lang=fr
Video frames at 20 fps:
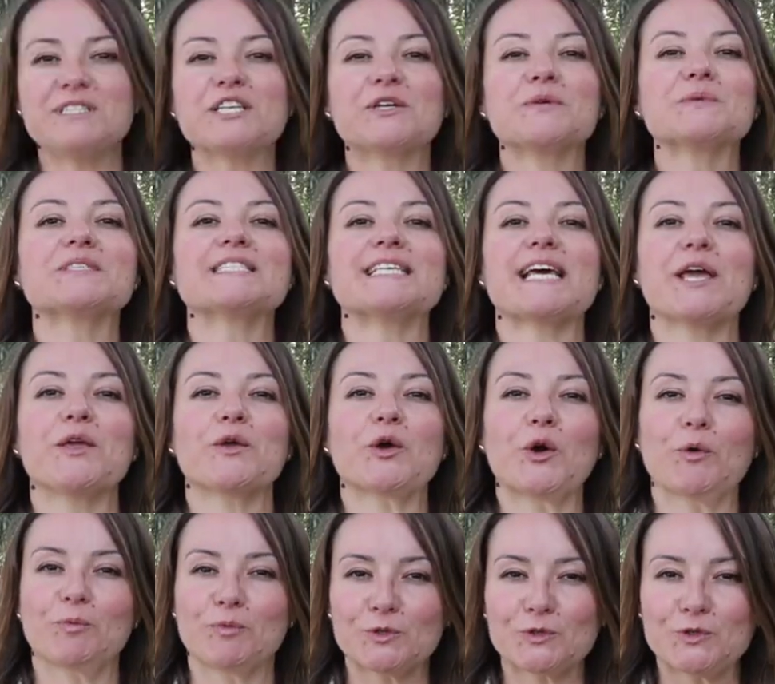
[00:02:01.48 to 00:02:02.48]
petit conseil
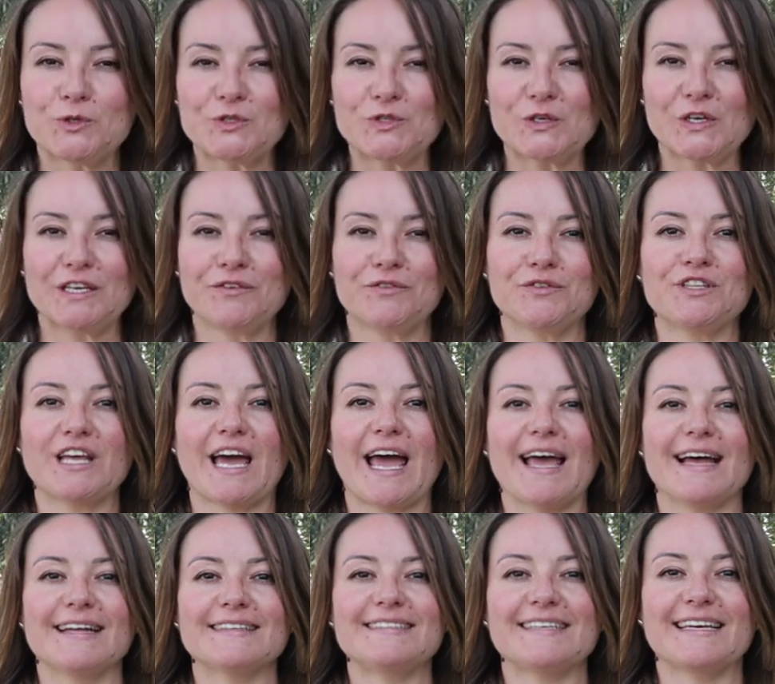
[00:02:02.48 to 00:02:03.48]
euh, pour tous ceux qui
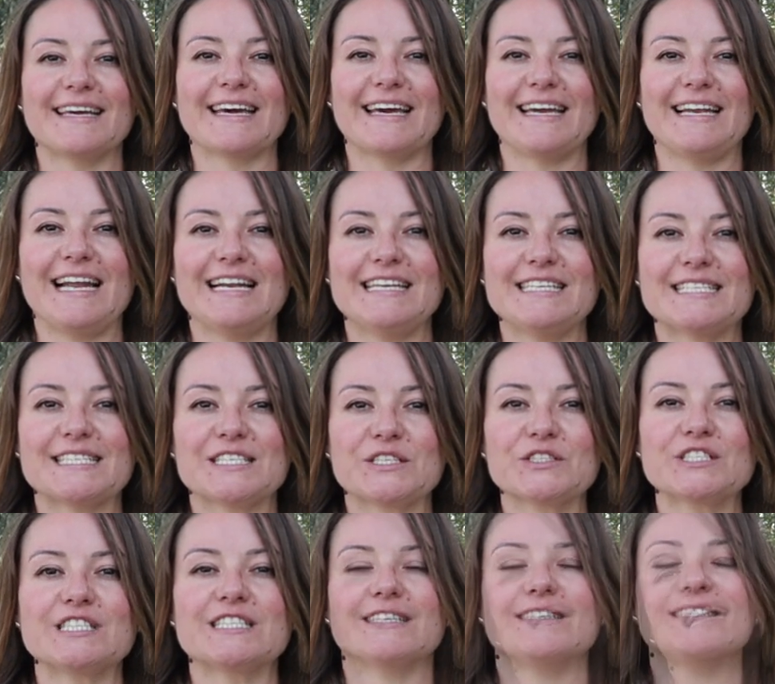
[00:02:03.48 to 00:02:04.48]
voudraient intégrer la
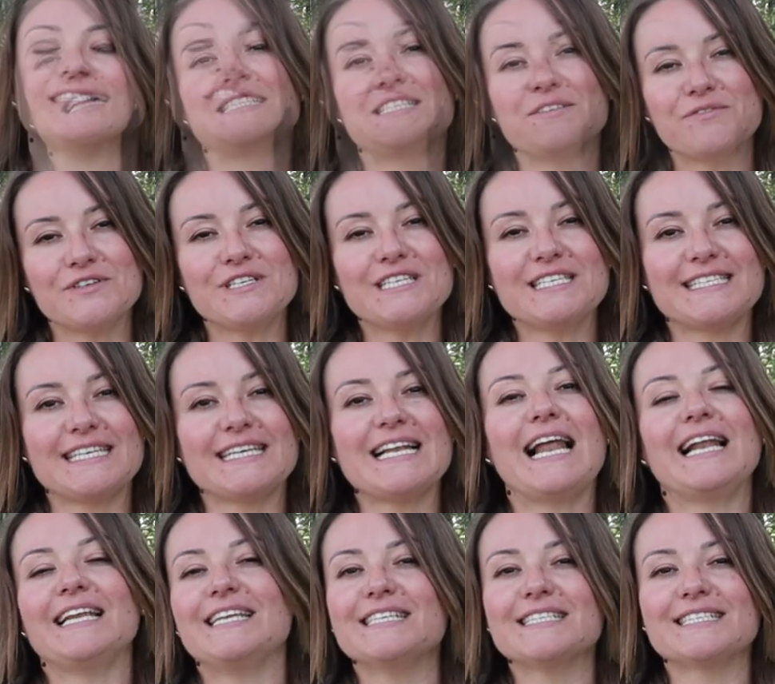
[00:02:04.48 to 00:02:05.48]
licence. Si vous lisez
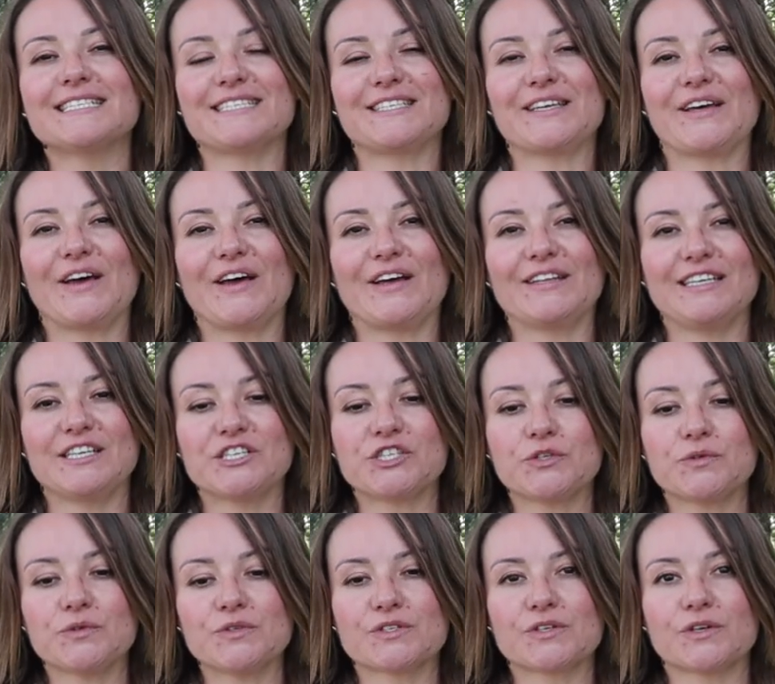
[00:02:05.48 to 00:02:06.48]
la liste euh, des
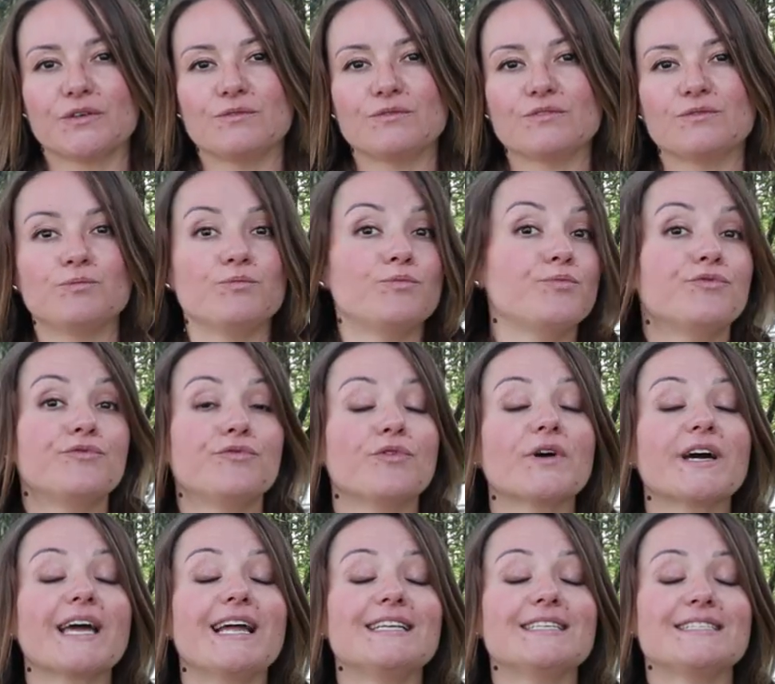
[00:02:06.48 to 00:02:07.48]
choses que nous pouvons
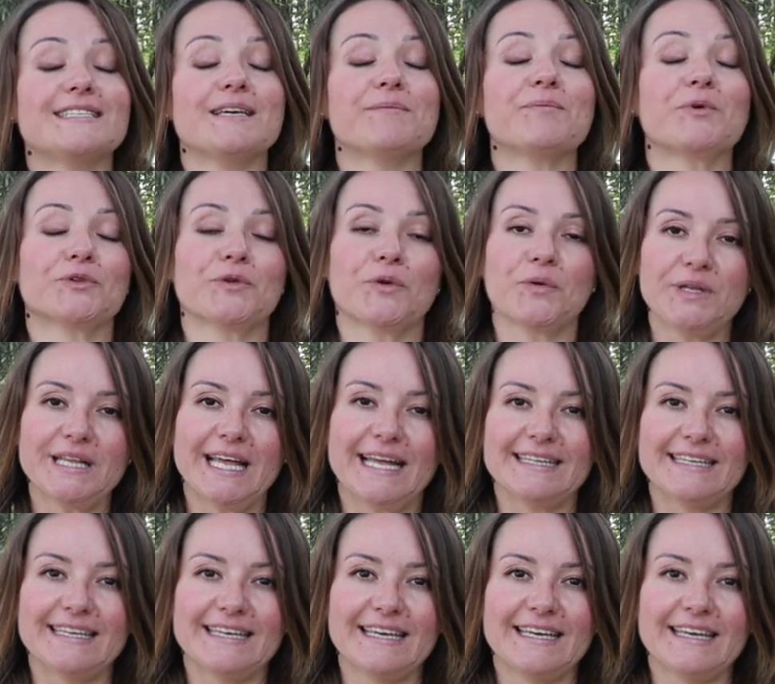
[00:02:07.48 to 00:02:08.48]
réaliser pendant une
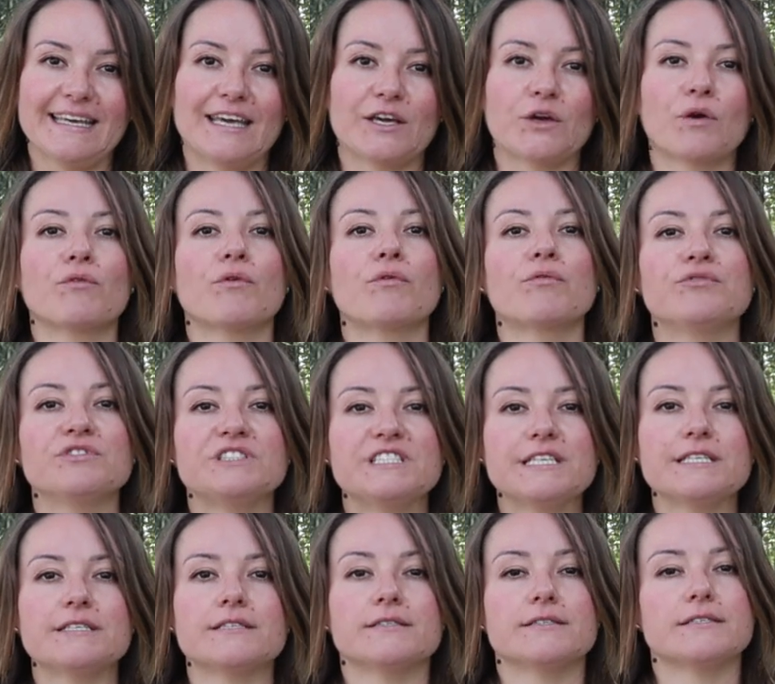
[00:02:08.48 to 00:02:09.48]
année et que vous vous
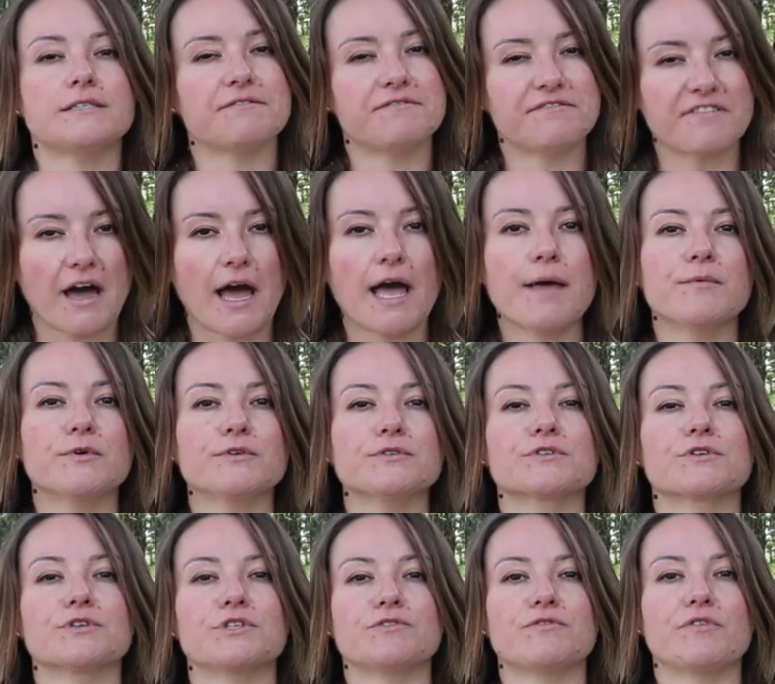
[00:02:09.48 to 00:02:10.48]
dites c'est vraiment
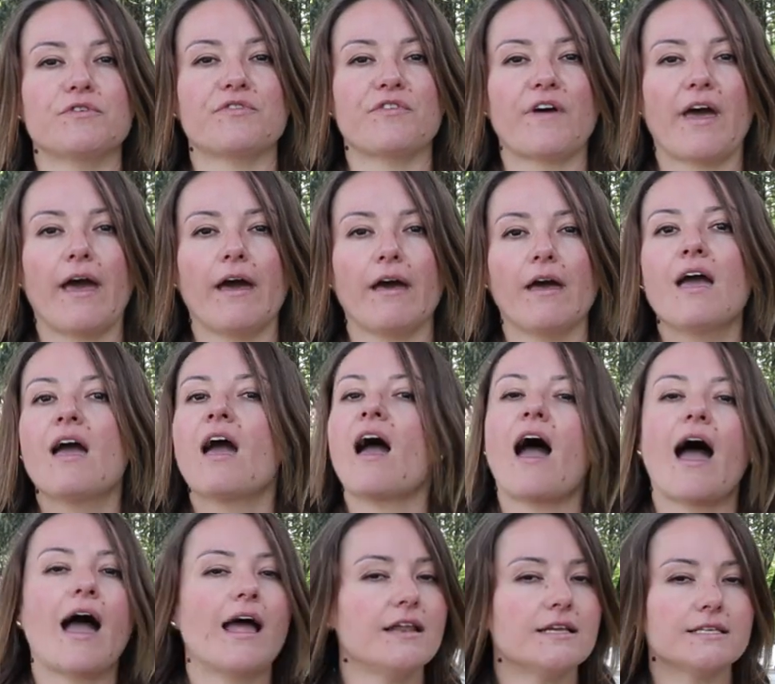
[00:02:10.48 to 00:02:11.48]
ce que je veux faire,
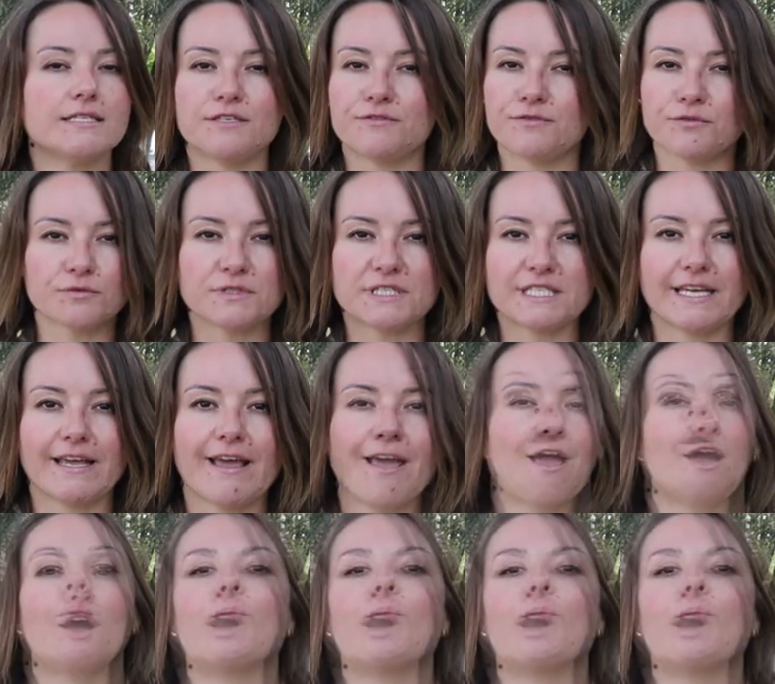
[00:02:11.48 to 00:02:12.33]
allez-y foncer.